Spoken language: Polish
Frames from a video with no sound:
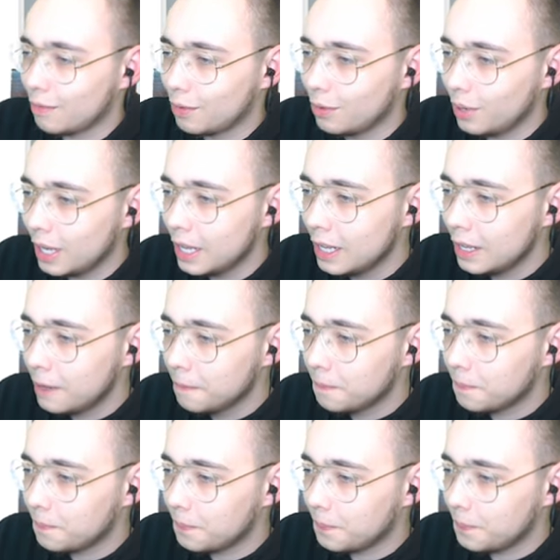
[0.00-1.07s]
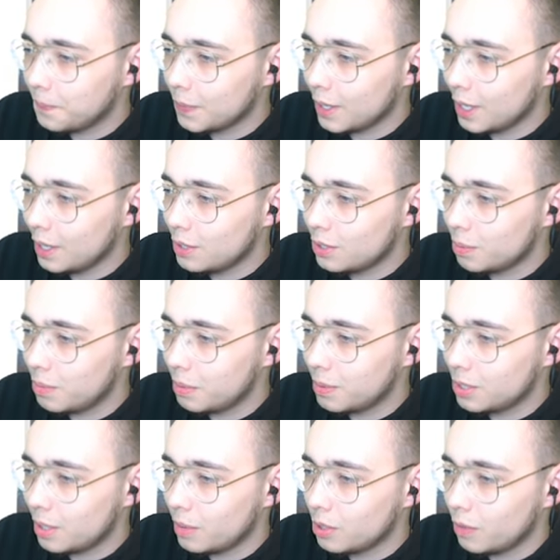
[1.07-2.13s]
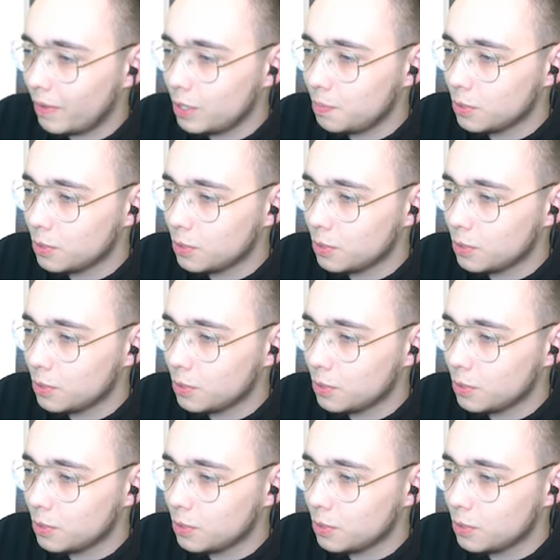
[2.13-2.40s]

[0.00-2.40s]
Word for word: ogóle i sobie bierzemy, no weźmy